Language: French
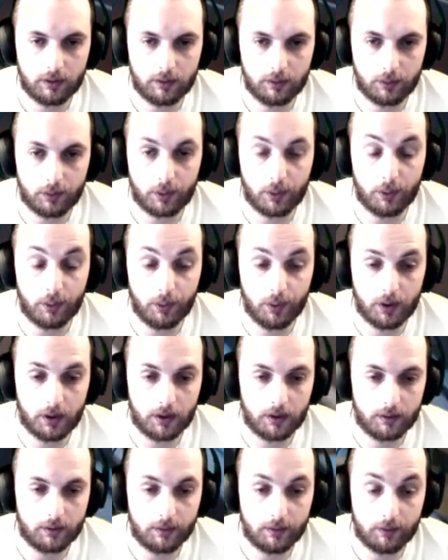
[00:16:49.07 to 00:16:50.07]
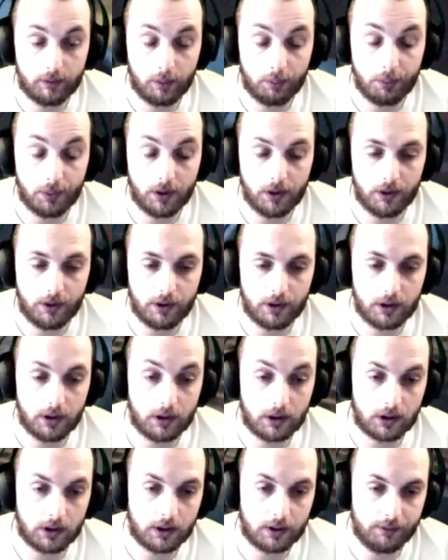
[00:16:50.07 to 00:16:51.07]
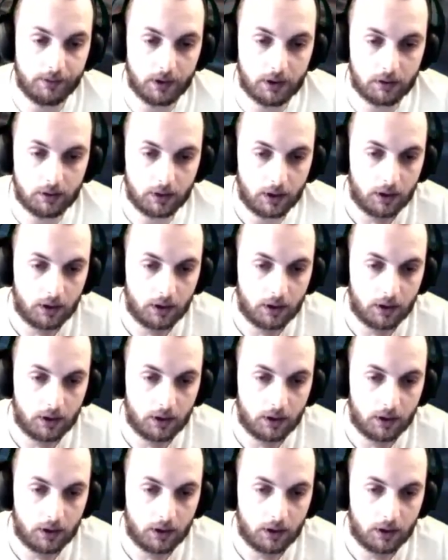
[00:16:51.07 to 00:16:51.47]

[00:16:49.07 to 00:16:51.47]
Donc eux, là, faut bien les niquer très très vite.